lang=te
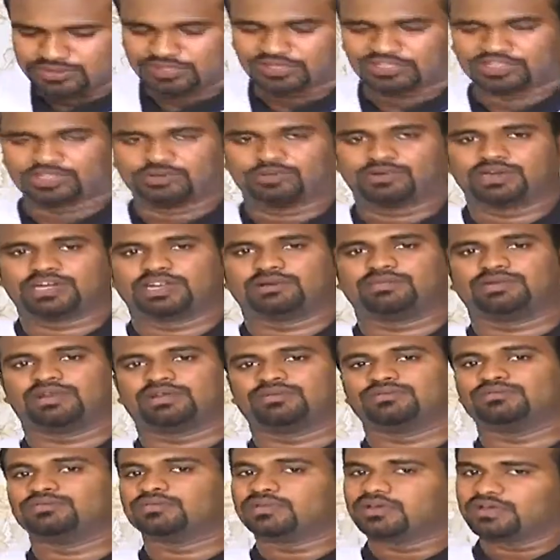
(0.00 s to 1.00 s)
దాంతోపాటే
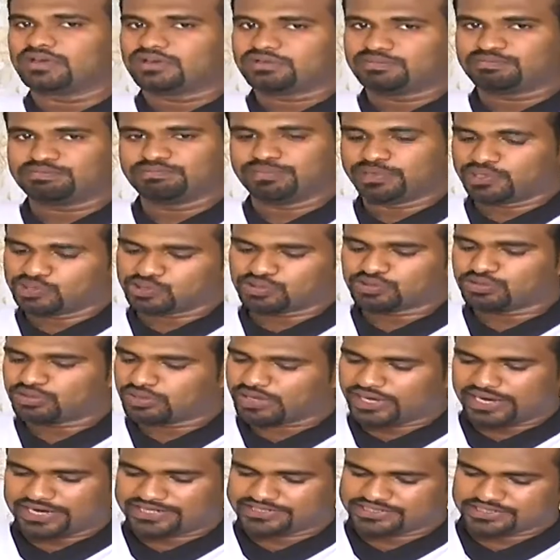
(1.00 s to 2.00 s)
మనం పెరుగు
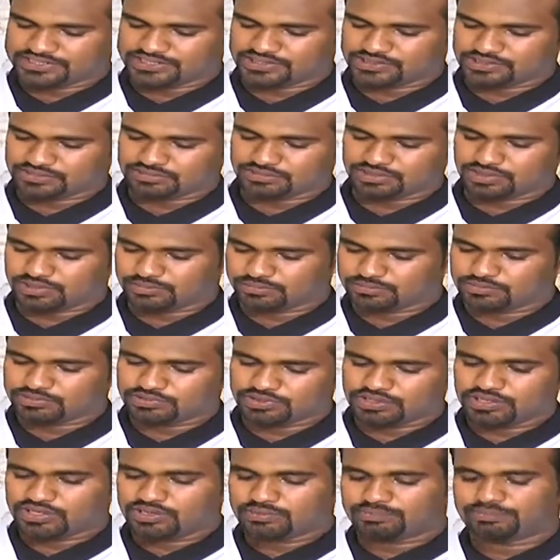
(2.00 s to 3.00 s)
కూడా యాడ్ చేసేస్తున్నాము
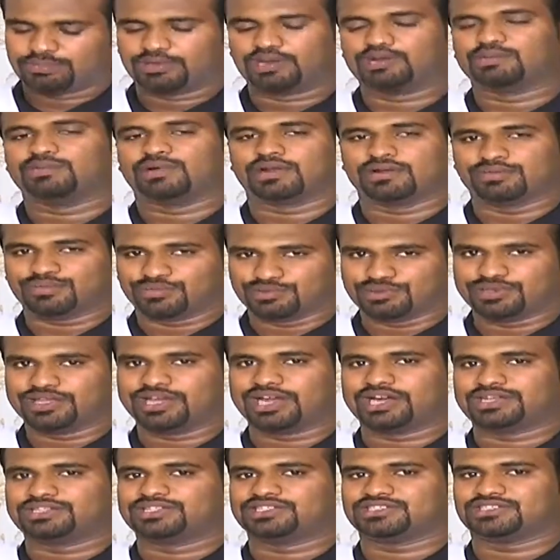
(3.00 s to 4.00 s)
పెరుగు మనం ముందే
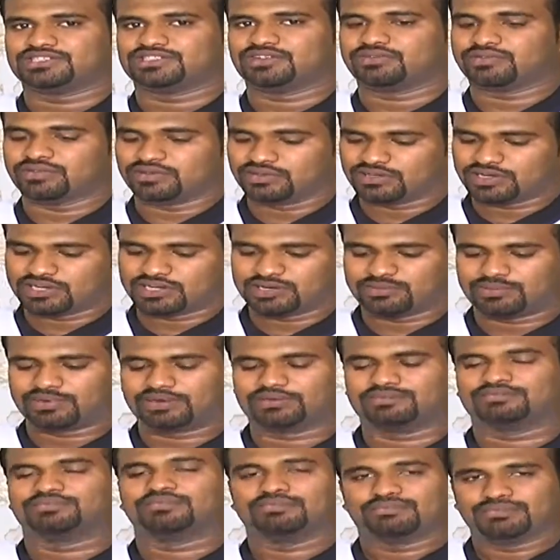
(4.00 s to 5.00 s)
యాడ్ చేస్తున్నాం ఎందుకంటే
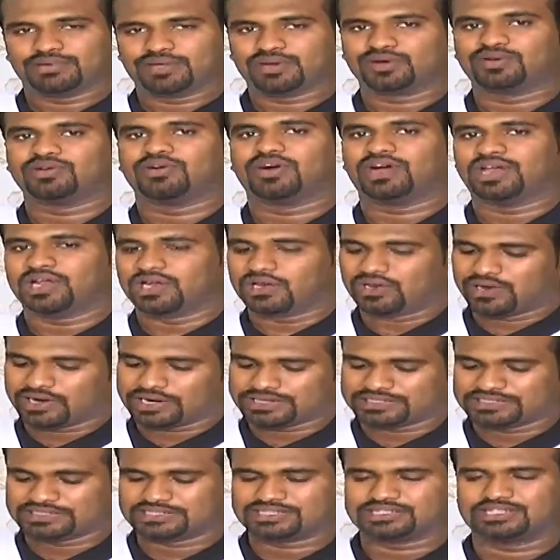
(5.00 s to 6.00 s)
మనం పెరుగు ఆయిల్లో
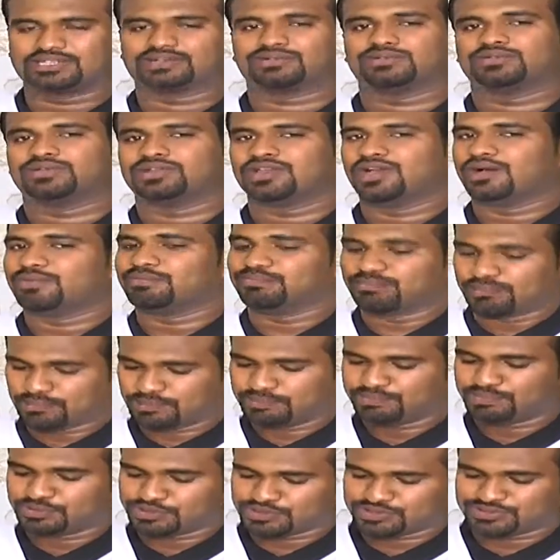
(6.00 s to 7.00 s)
యాడ్ చేస్తే కొద్దిగా
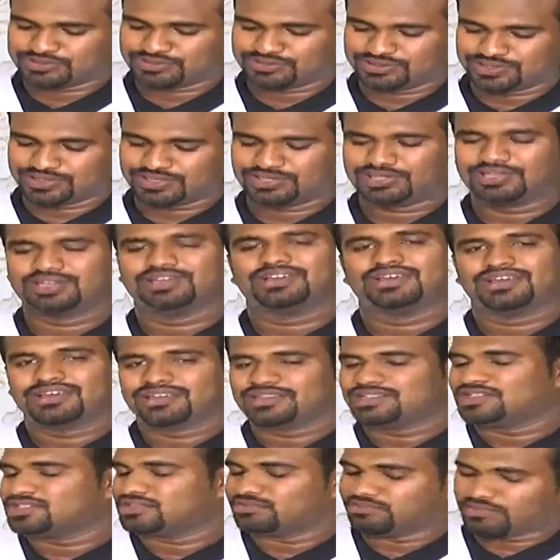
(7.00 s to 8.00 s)
పులుపు వస్తుంది
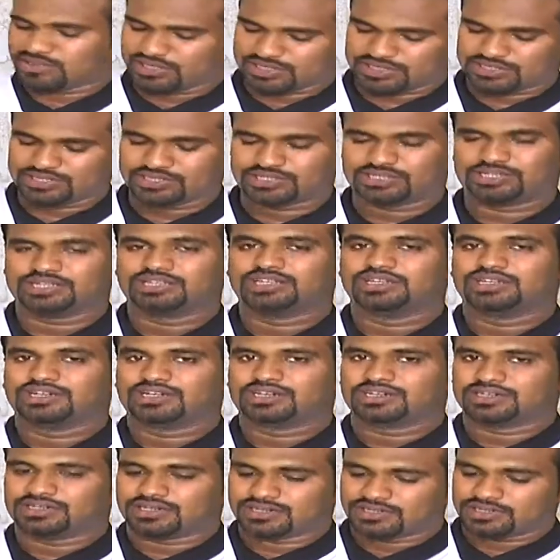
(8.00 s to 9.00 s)
మనకి
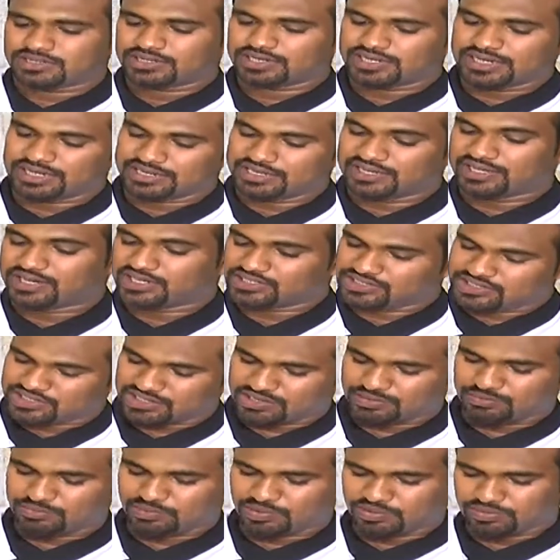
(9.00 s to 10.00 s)
కర్రీ అనేది
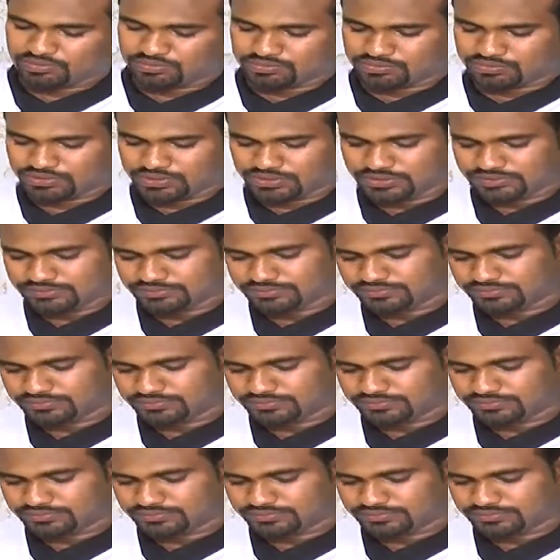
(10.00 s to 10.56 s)
చాలా బాగుంటుంది